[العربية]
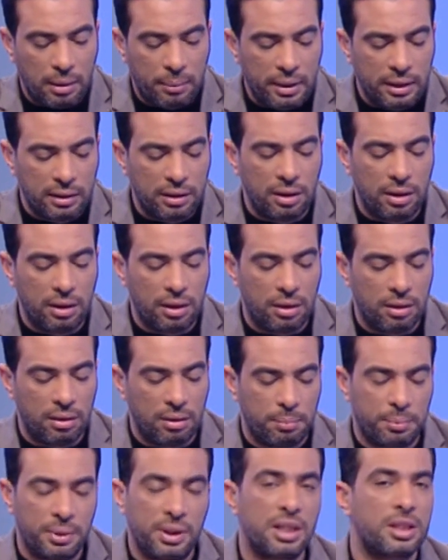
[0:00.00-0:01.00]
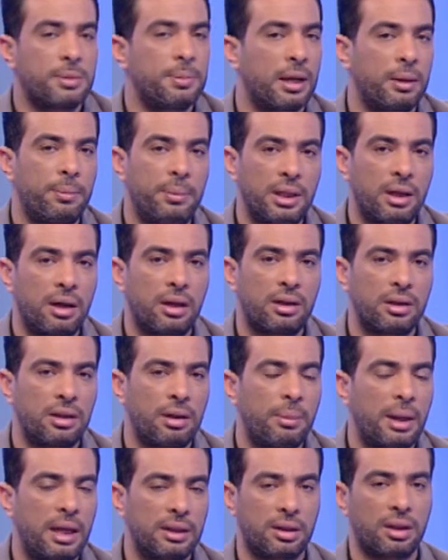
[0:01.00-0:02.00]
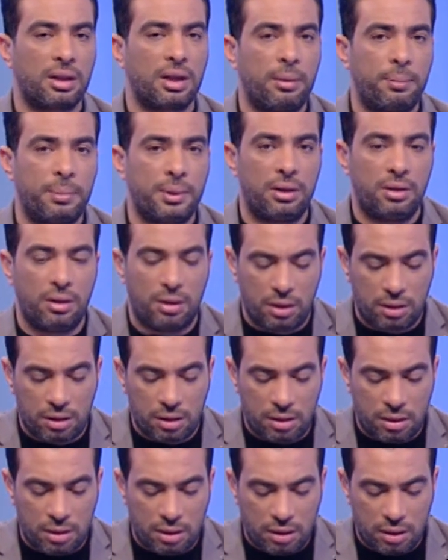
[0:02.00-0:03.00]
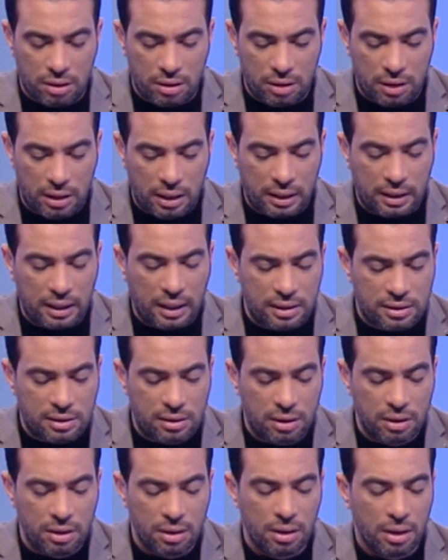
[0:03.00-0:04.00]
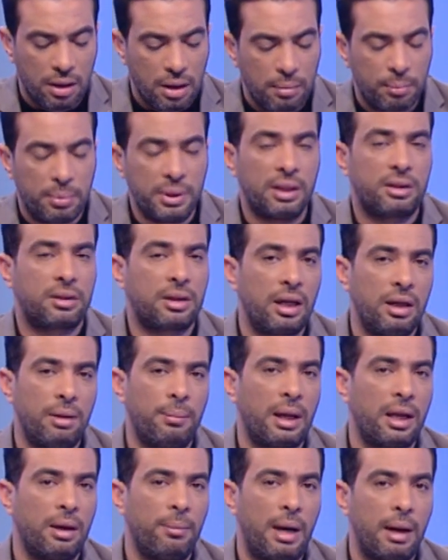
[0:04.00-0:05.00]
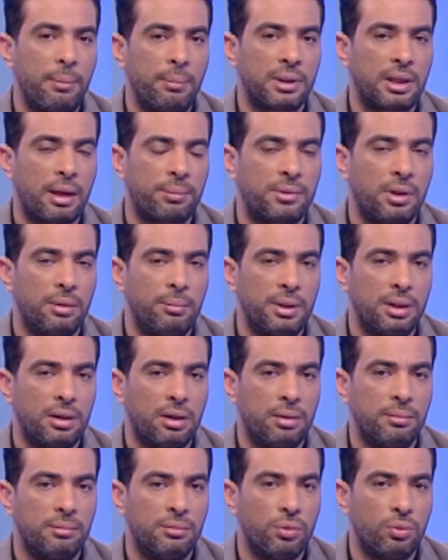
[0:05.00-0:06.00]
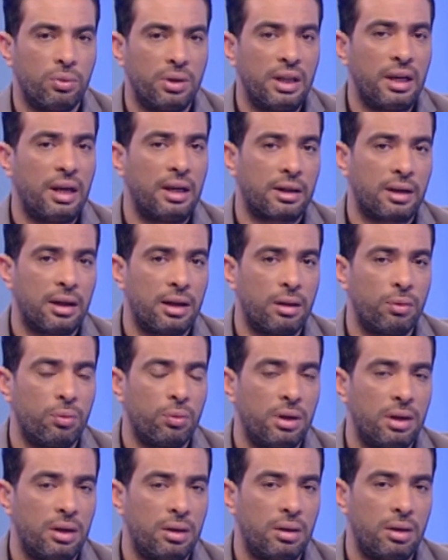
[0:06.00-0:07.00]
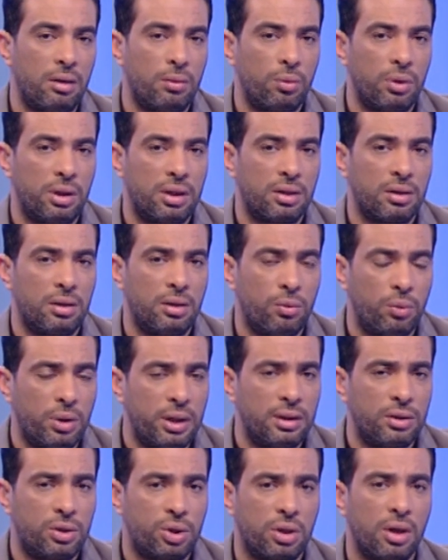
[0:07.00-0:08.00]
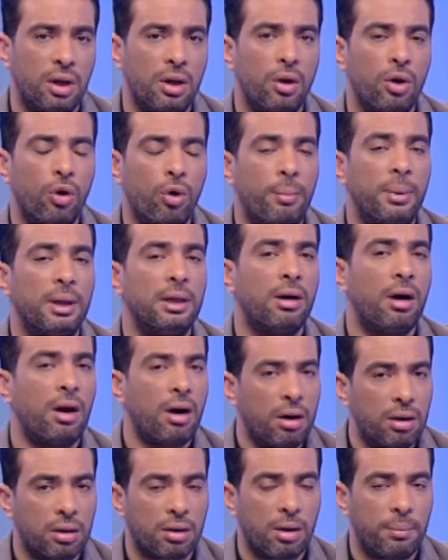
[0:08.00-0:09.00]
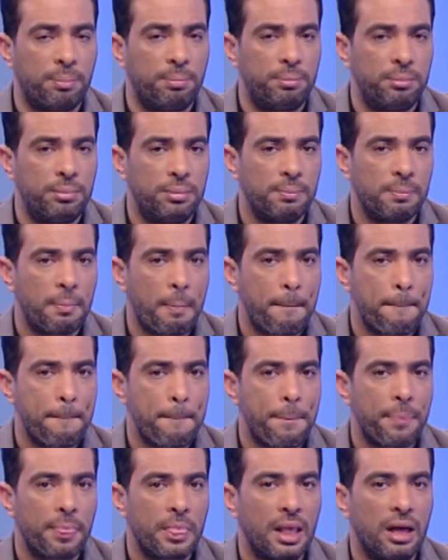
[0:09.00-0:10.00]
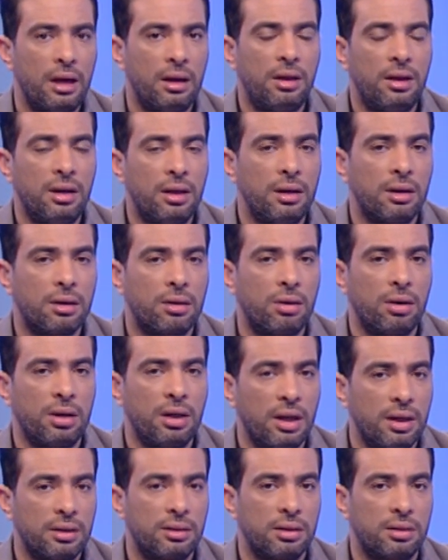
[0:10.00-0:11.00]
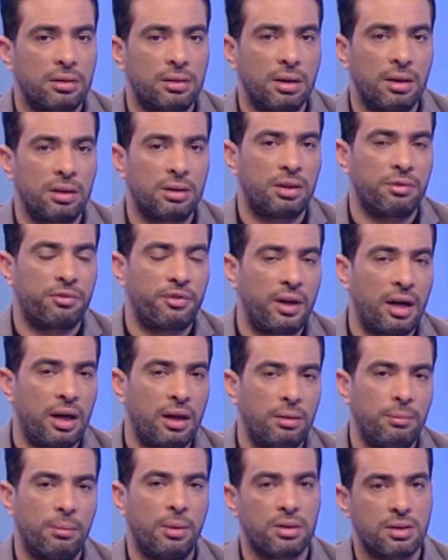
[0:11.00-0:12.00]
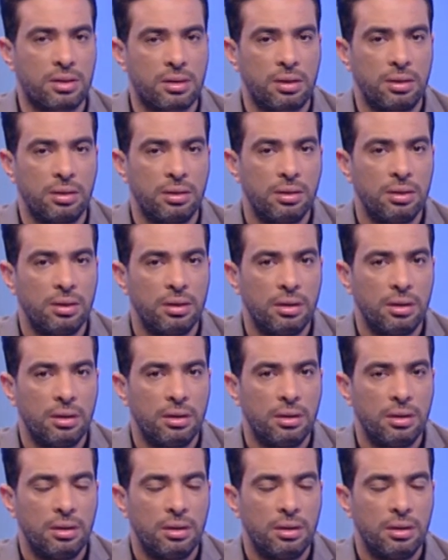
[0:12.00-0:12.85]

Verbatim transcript: آه، كمان بنسبه كبيره كده بعد غياب حجازي بنتكلم على محمد عبد المنعم وحجا والونش هما الاقرب لقياده الدفاع المصري